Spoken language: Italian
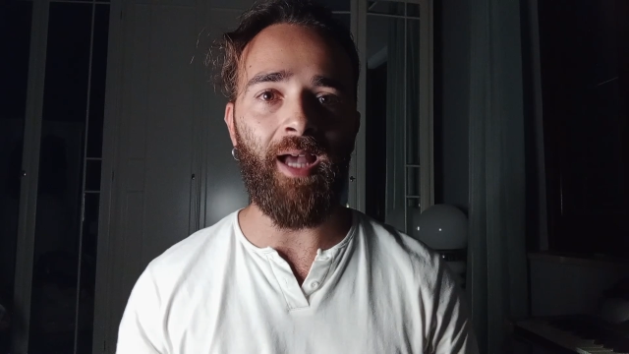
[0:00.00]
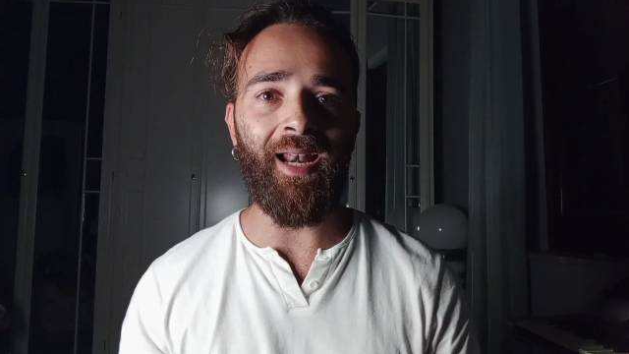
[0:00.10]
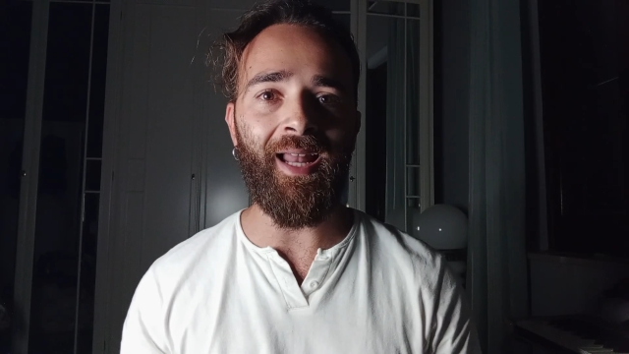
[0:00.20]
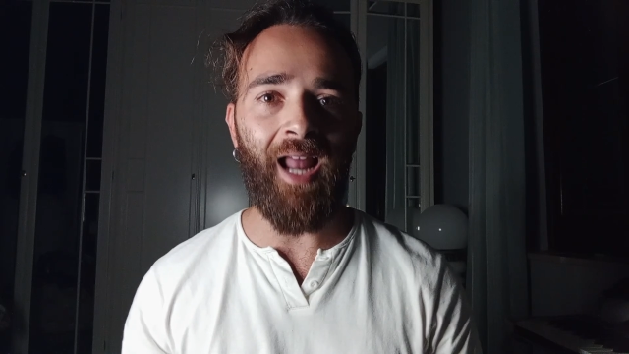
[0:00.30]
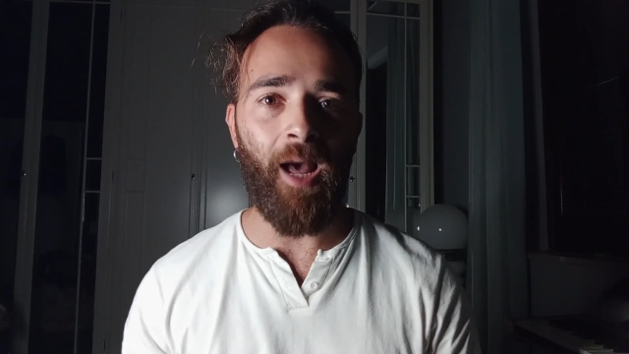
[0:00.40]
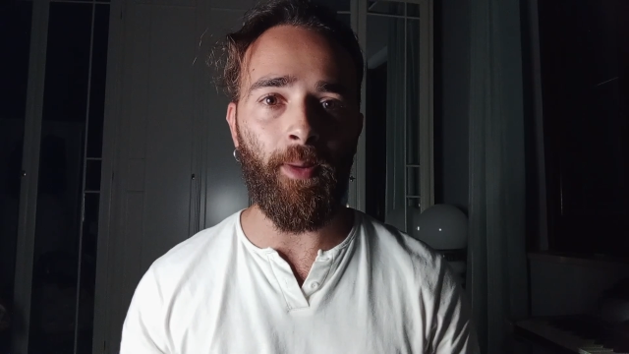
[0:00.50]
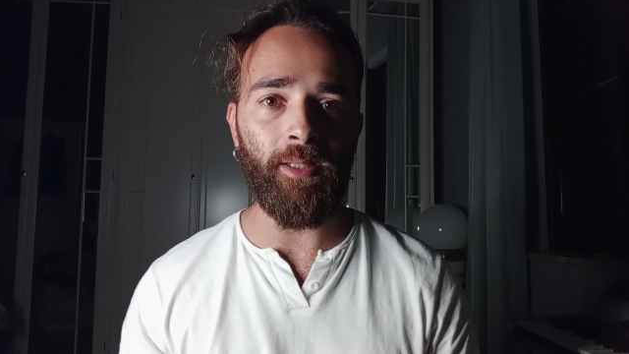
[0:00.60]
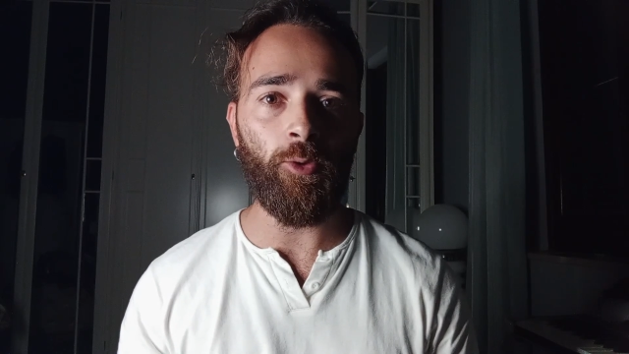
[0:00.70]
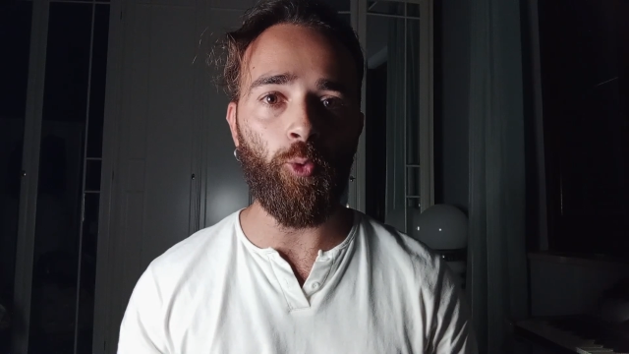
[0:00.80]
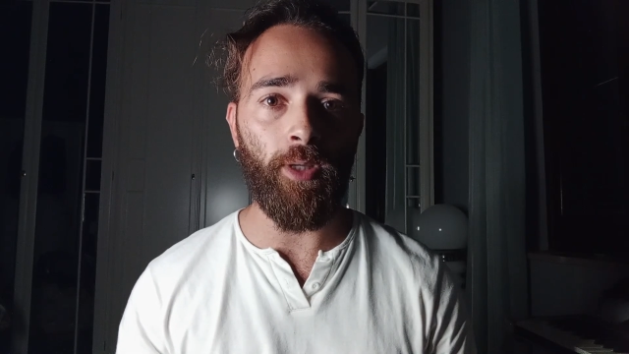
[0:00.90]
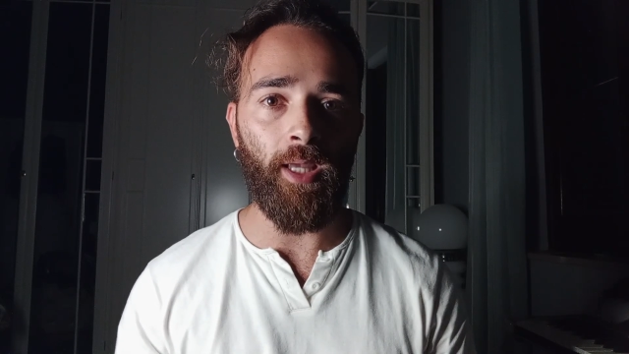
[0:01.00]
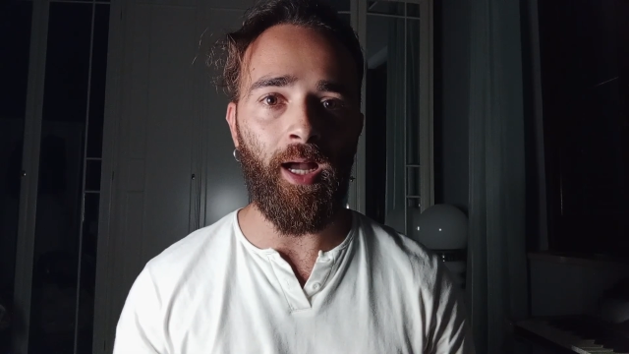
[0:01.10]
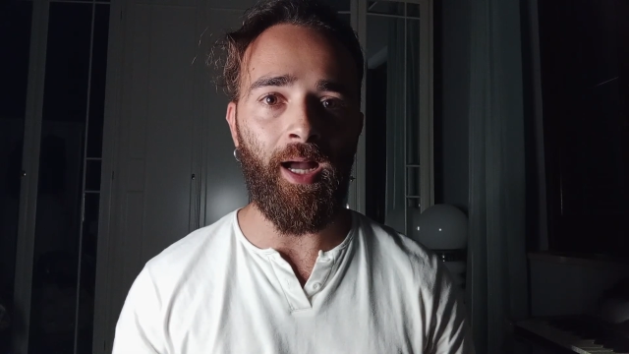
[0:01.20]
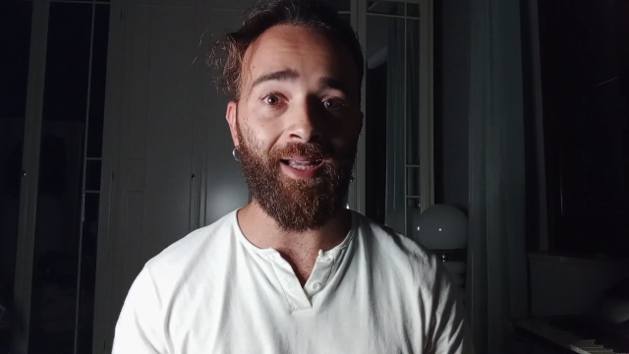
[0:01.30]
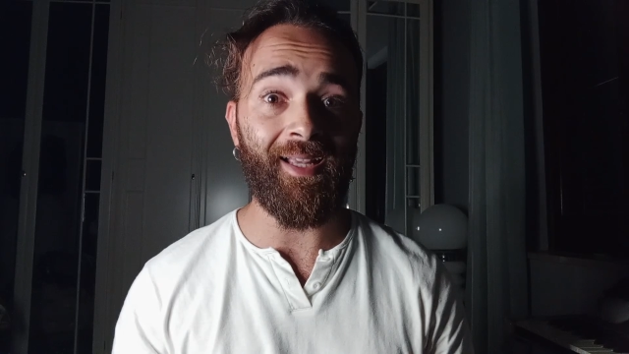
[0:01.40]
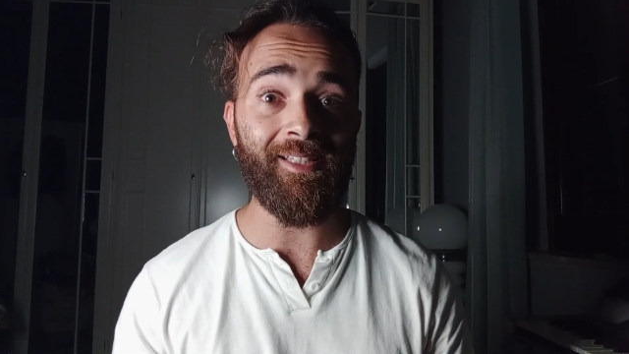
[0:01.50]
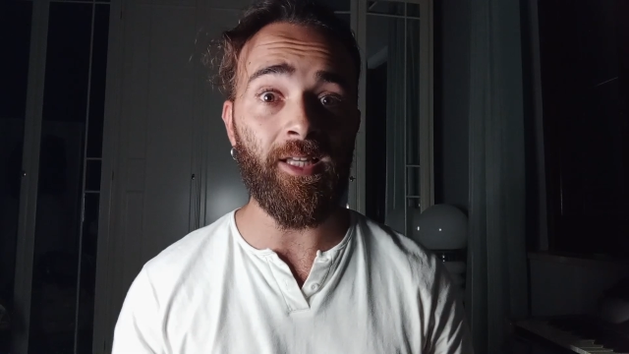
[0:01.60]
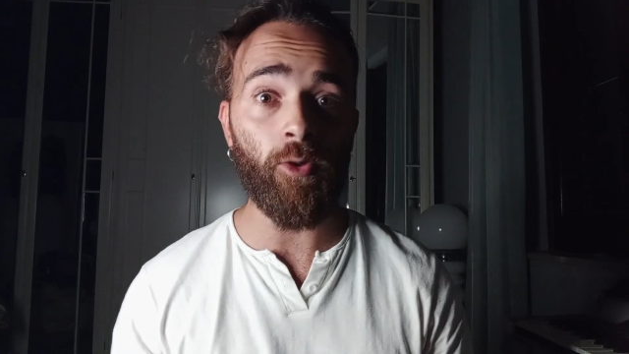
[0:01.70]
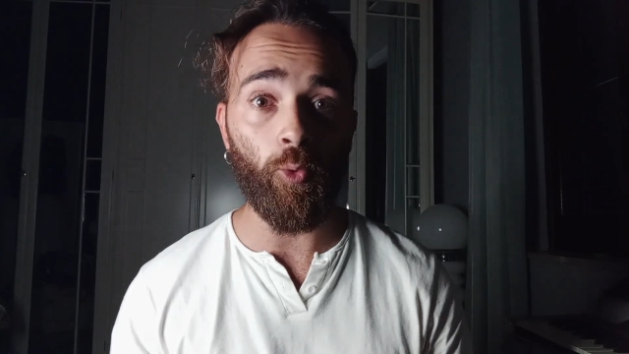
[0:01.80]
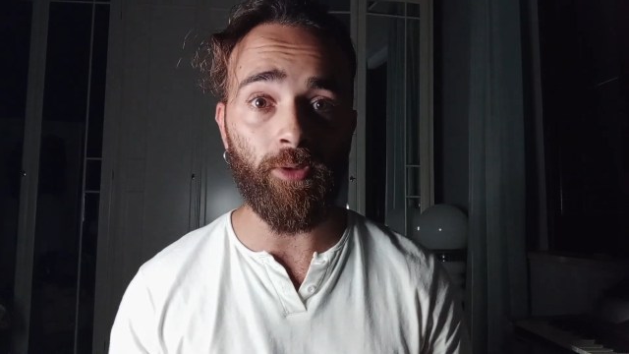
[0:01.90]
alla lama di Rukia, anche se
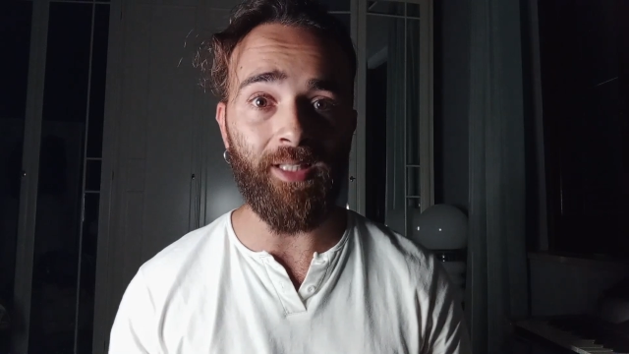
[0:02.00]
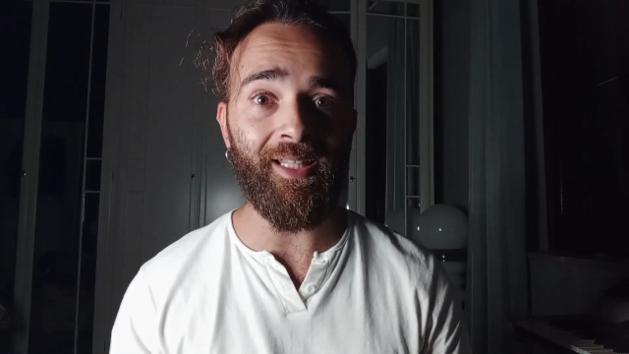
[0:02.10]
rotta,